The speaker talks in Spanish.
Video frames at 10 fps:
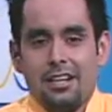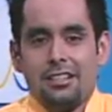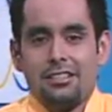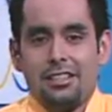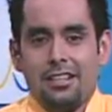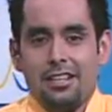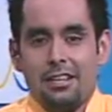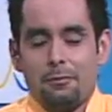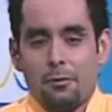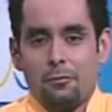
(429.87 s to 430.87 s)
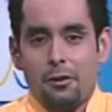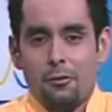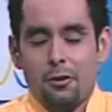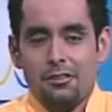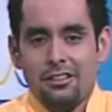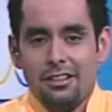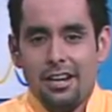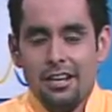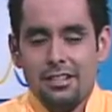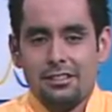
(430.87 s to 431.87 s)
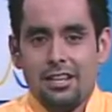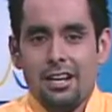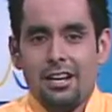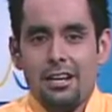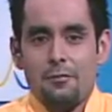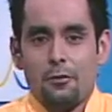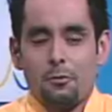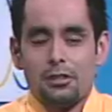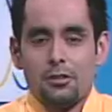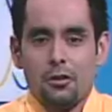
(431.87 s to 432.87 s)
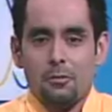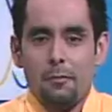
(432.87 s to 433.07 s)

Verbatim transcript: Así que, por favor, ahí está la información.